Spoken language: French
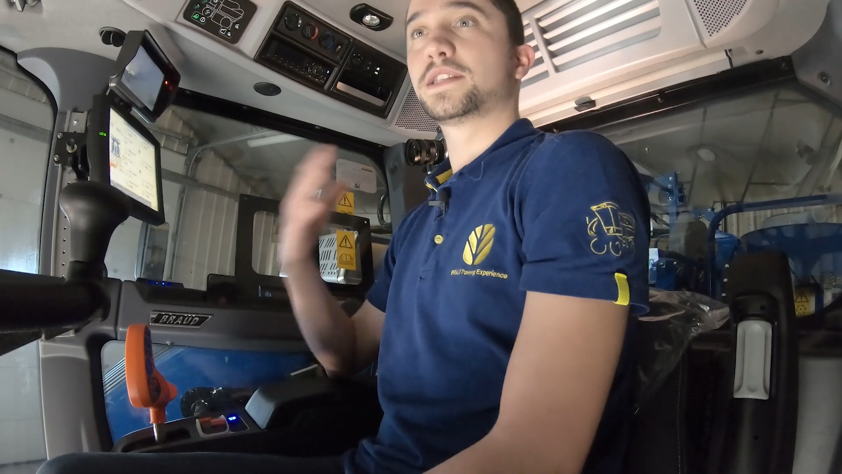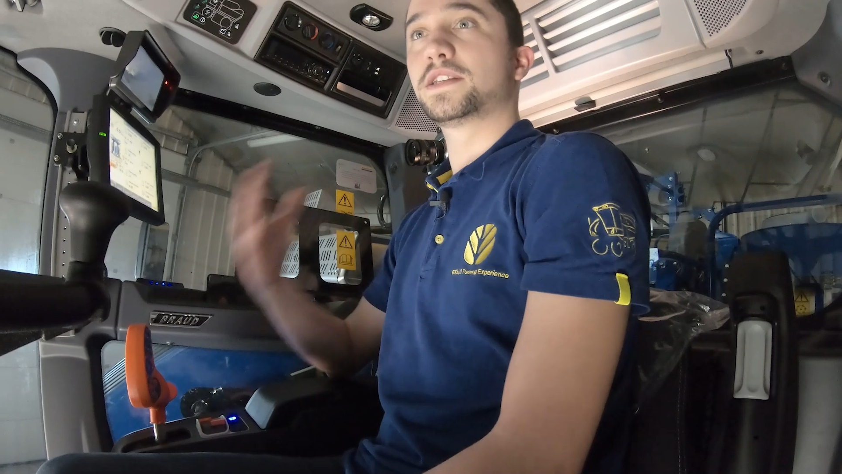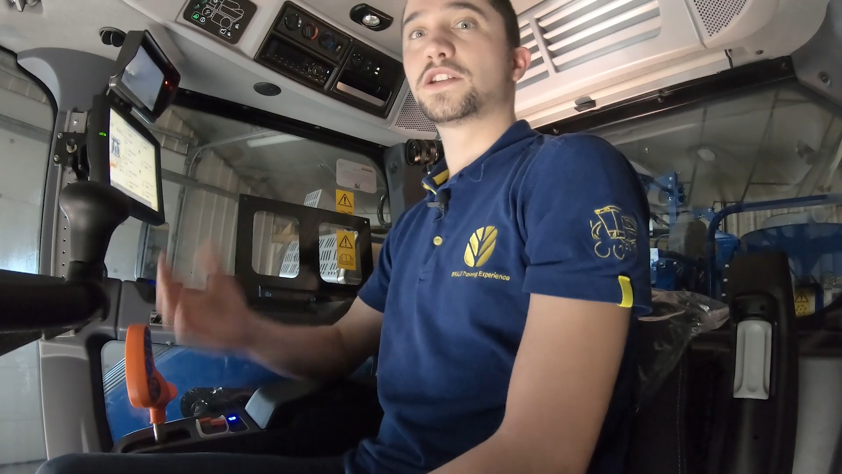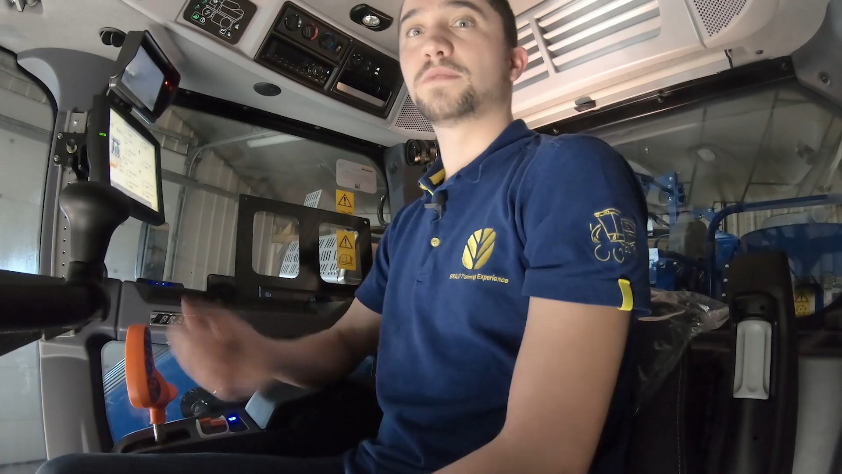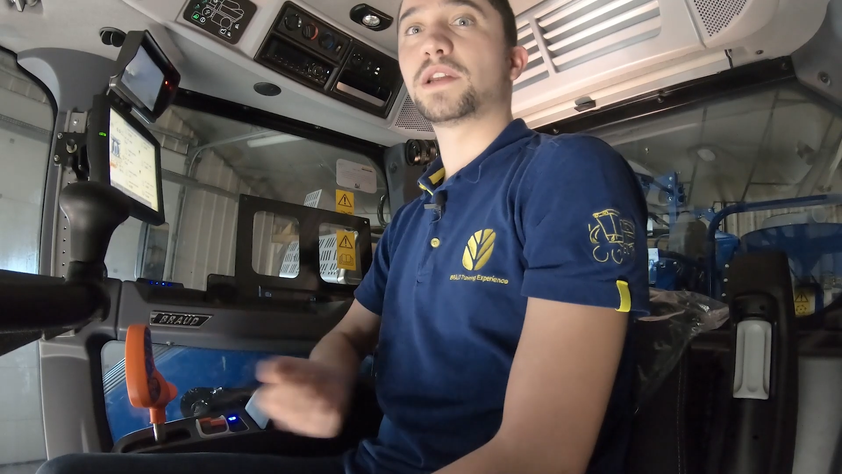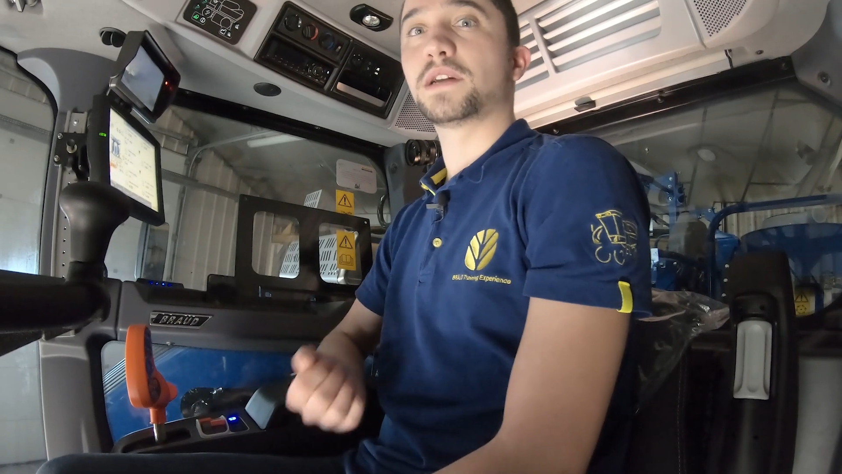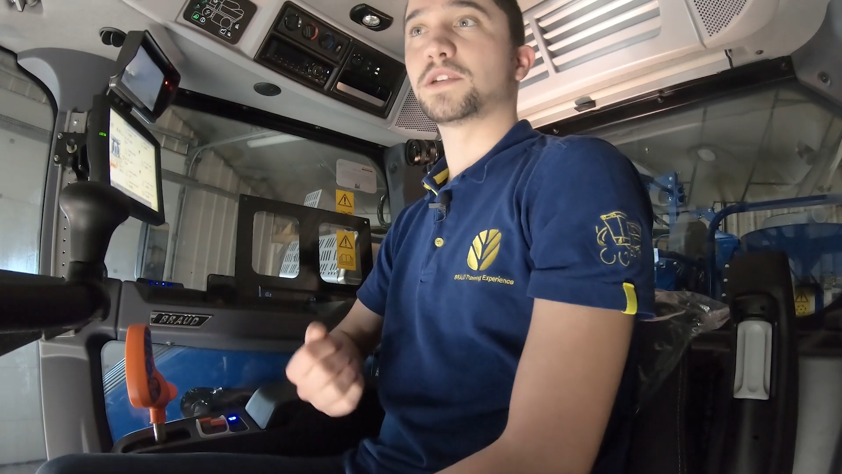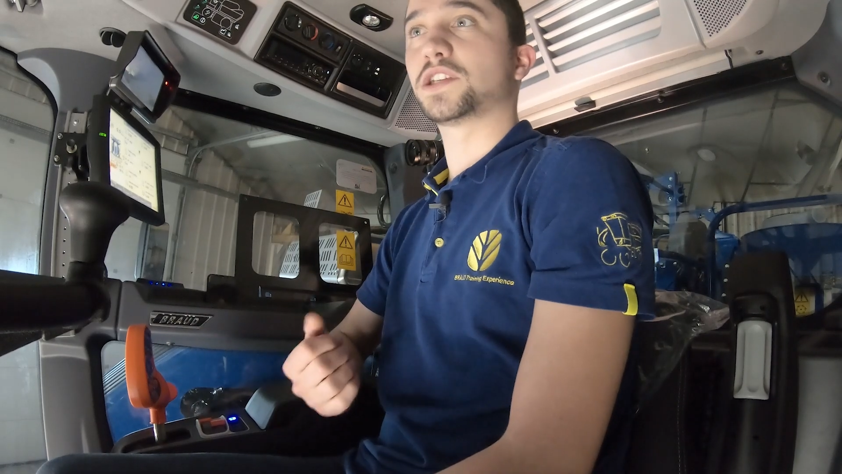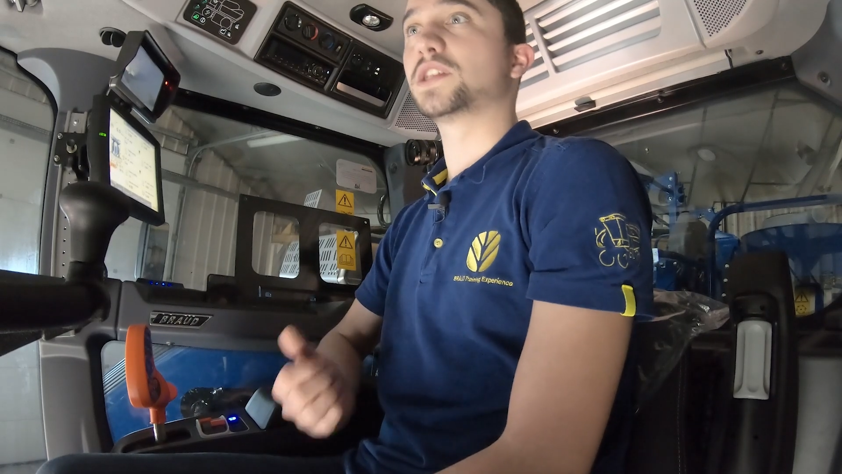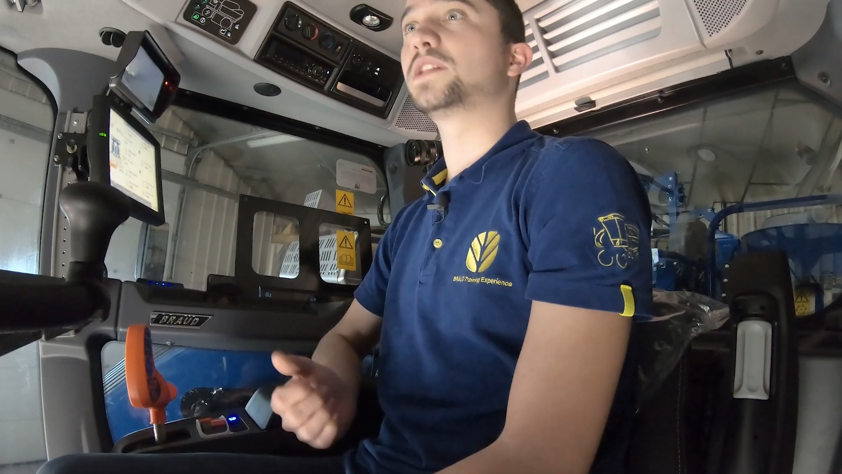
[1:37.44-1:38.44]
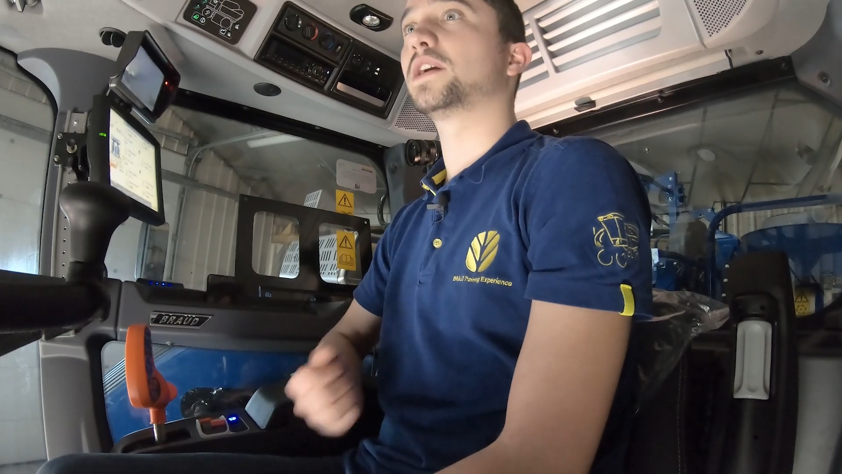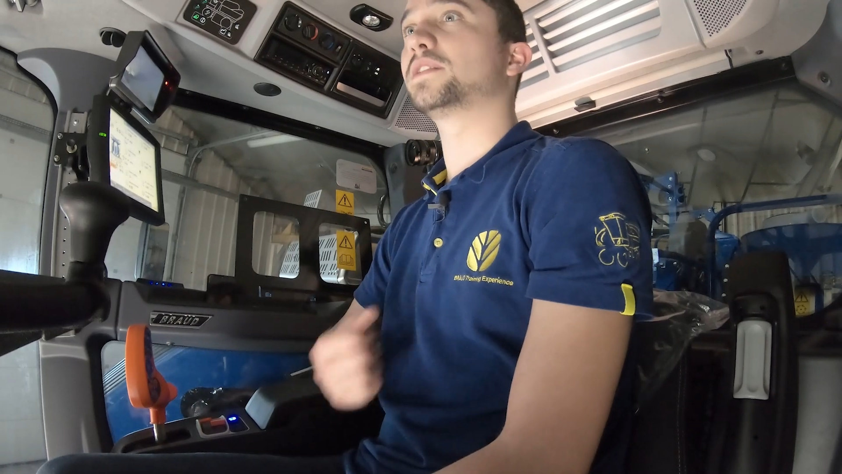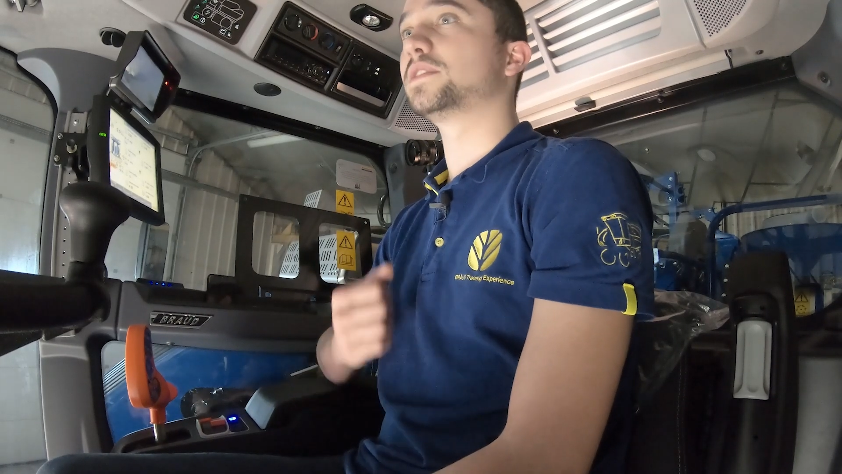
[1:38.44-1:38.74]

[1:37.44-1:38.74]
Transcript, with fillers: si jamais la machine a